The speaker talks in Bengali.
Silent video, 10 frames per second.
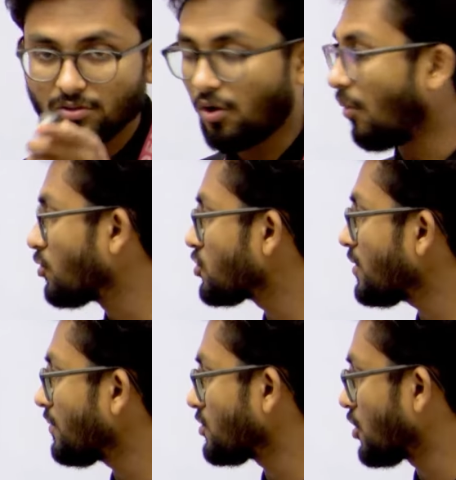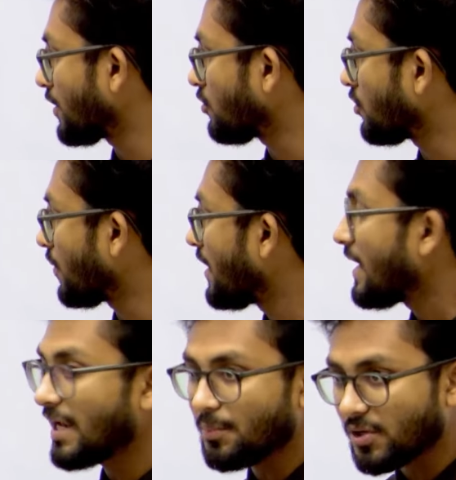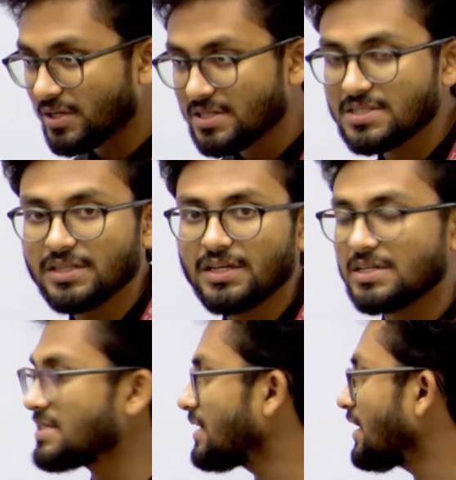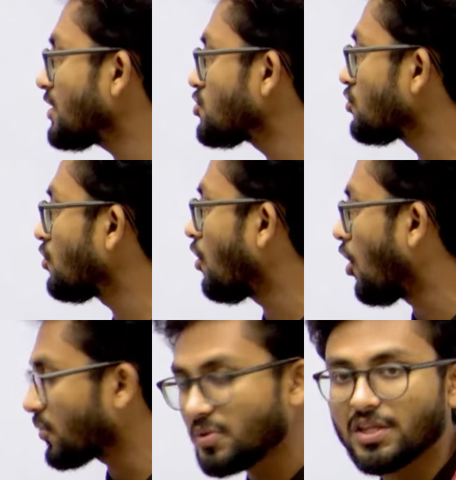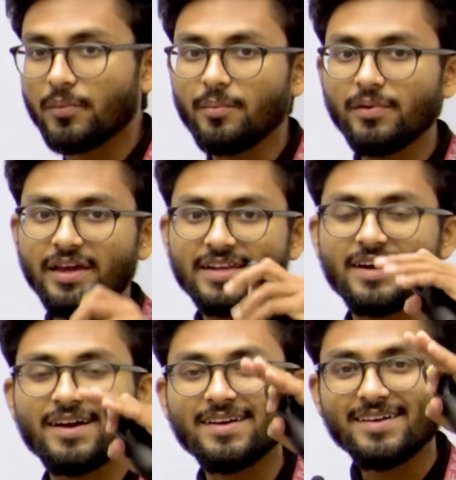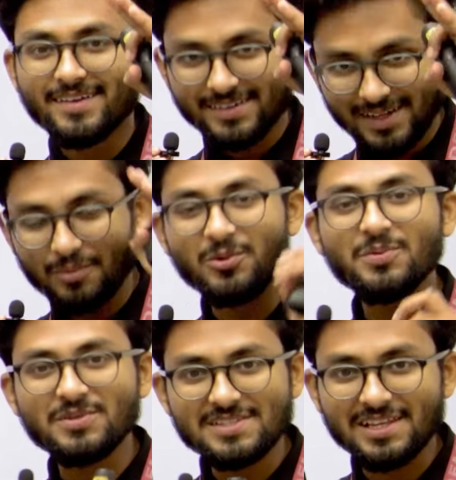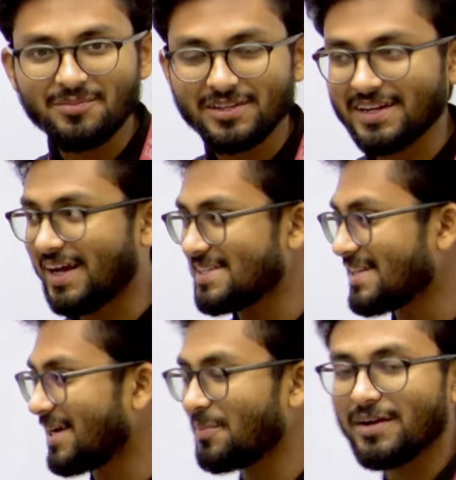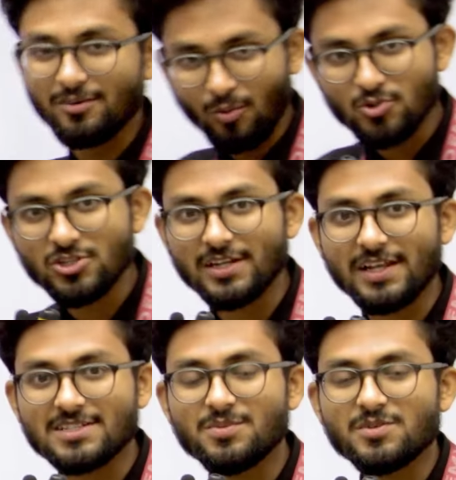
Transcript: অবশ্যই জয়েন করবে এরপরে রিজনিং রিজনিংয়ের জন্য অর্পিতা ম্যাম এটা ডাব্লিউপি e ছেলে মেয়েদের কাজে লাগবে অ্যান্ড অবশ্যই ক্লার্কশিপের